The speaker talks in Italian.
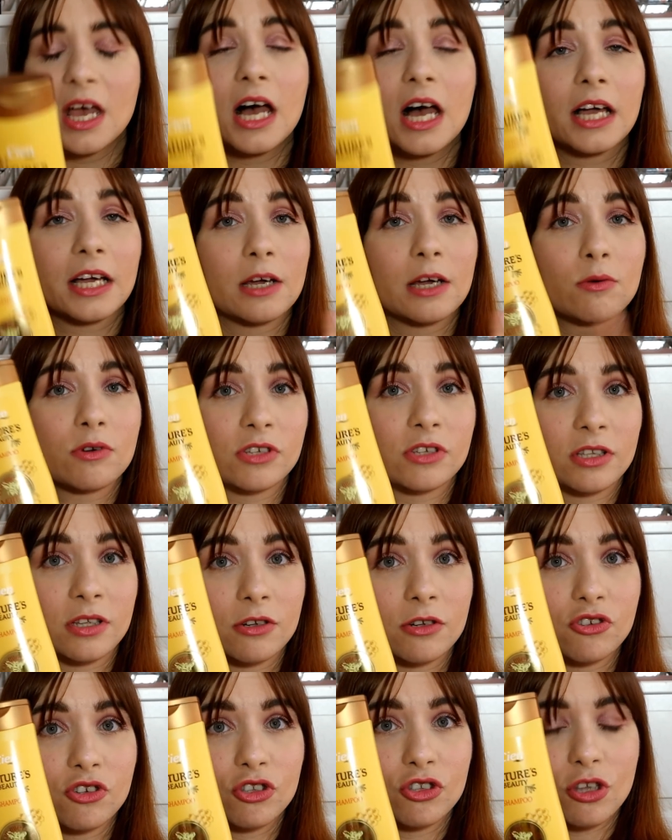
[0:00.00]
Anche questo a
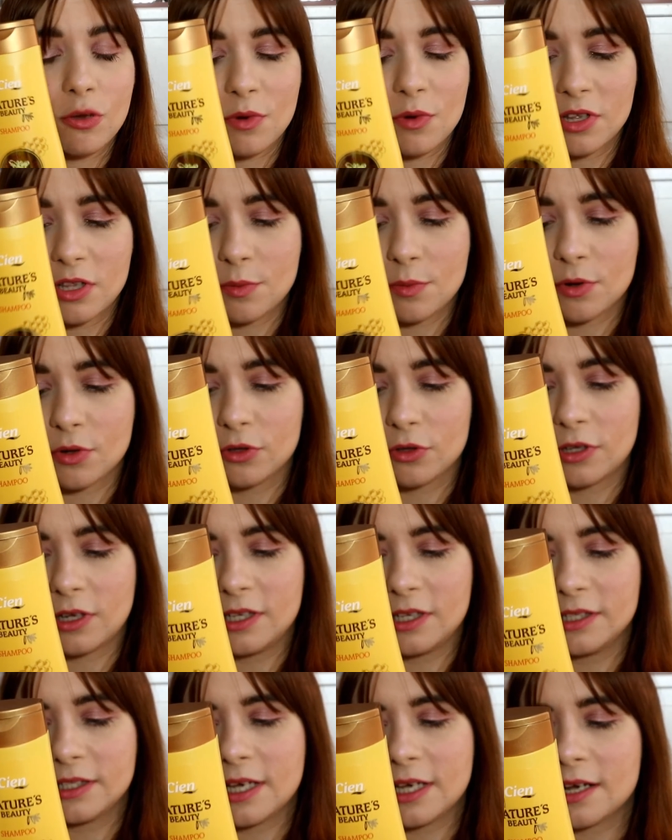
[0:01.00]
300 ml di prodotto
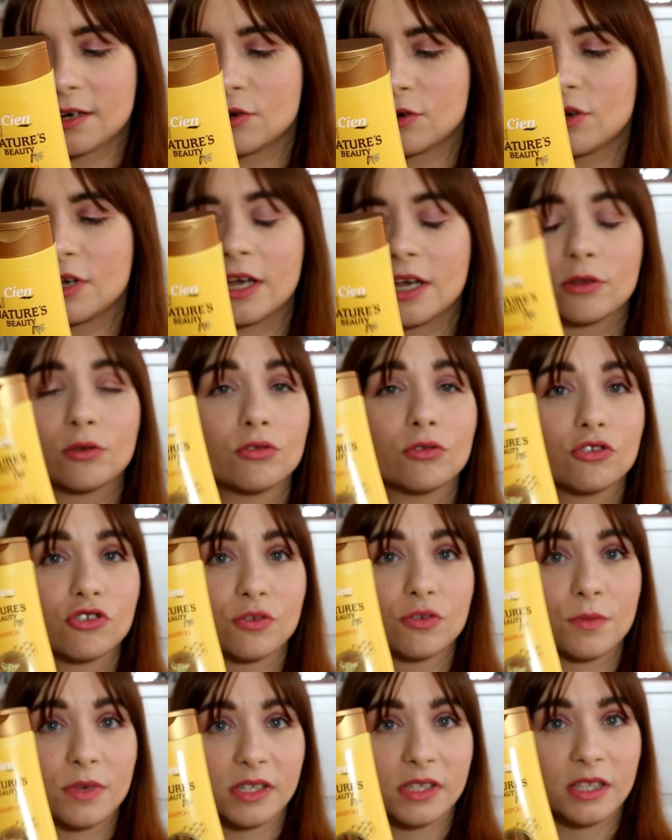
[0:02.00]
all'interno e a
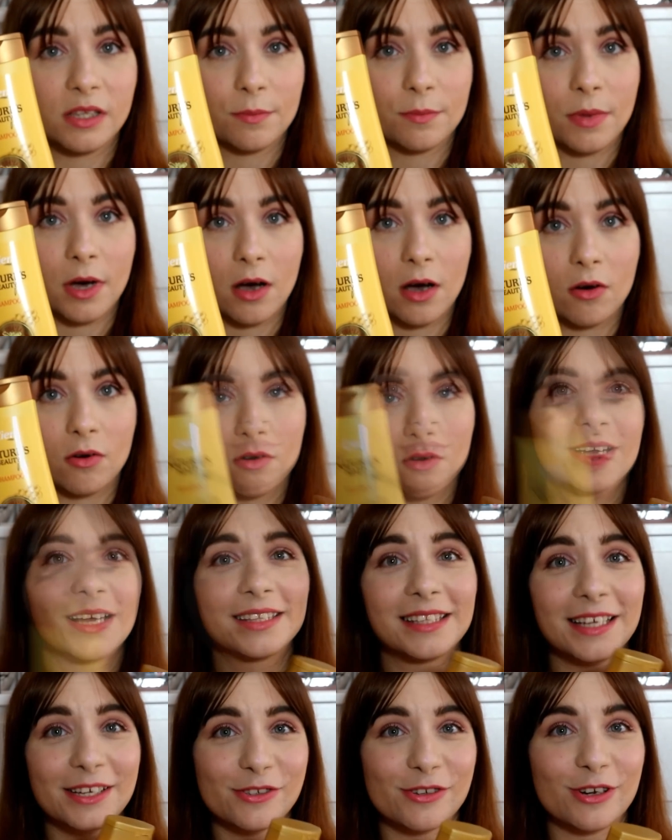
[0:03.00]
12 mesi di PAO. E il
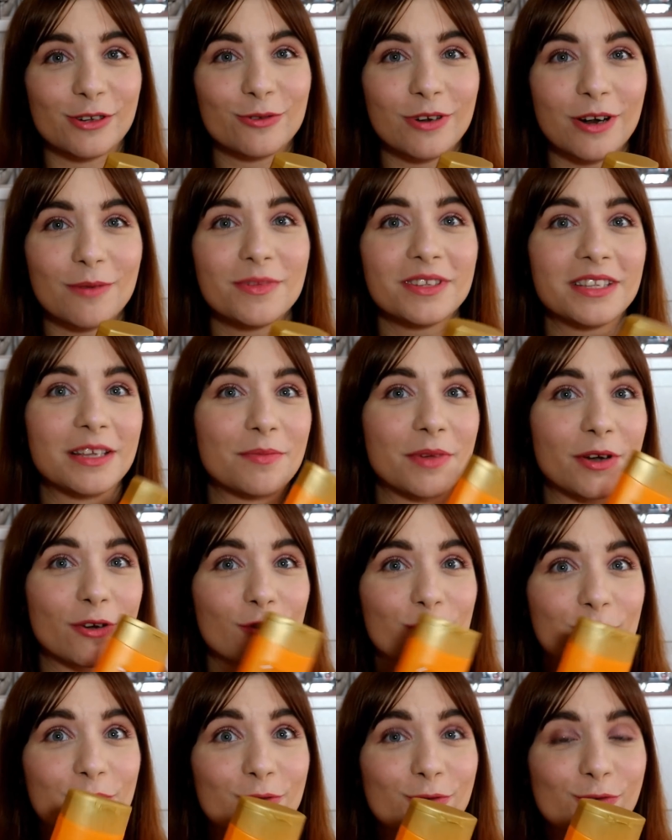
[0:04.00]
testo naturalmente mi ha
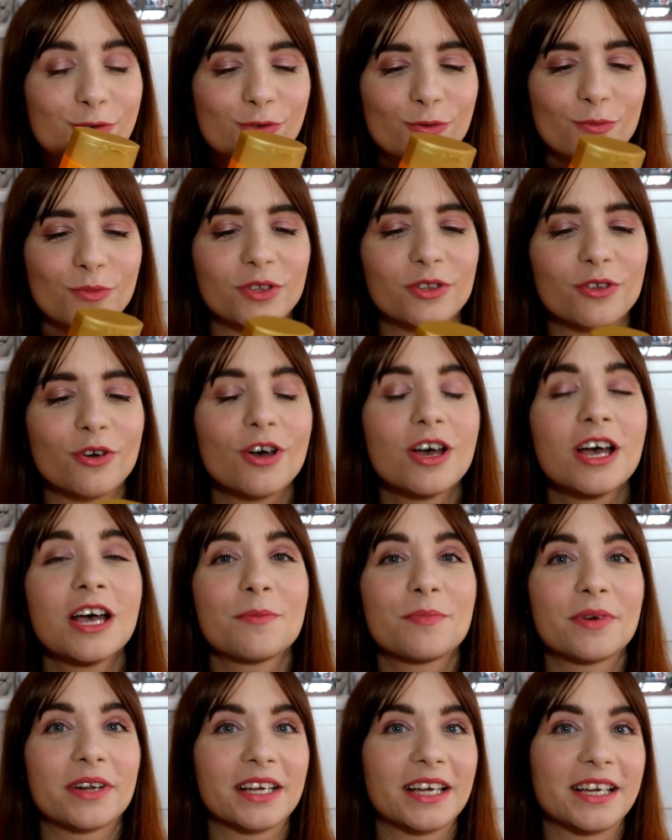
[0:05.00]
colpito subito
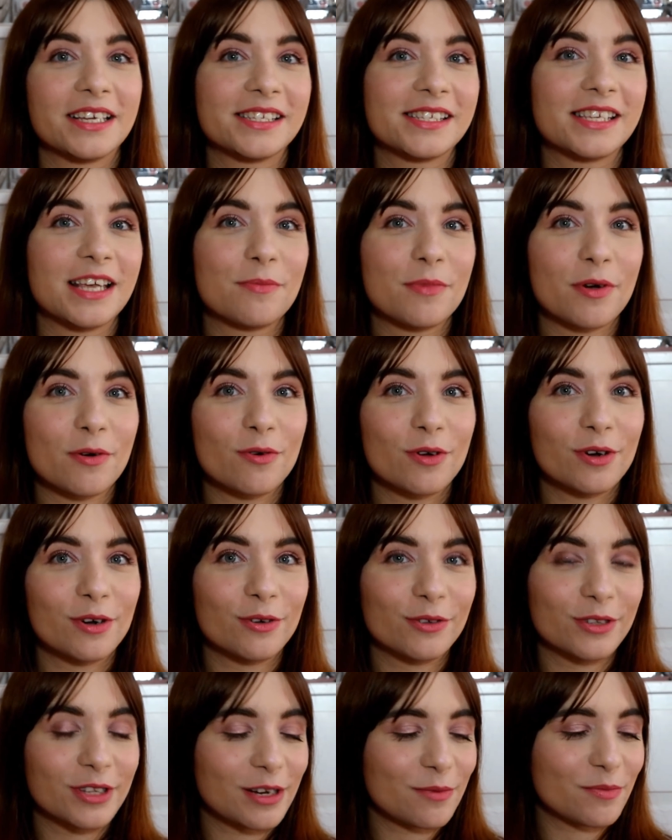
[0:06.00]
perché insieme a
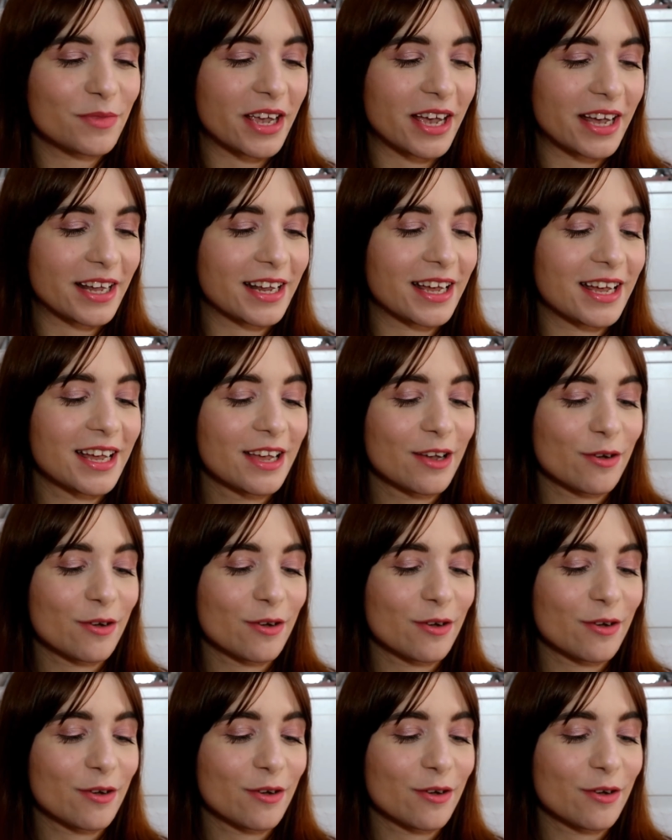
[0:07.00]
quello del miele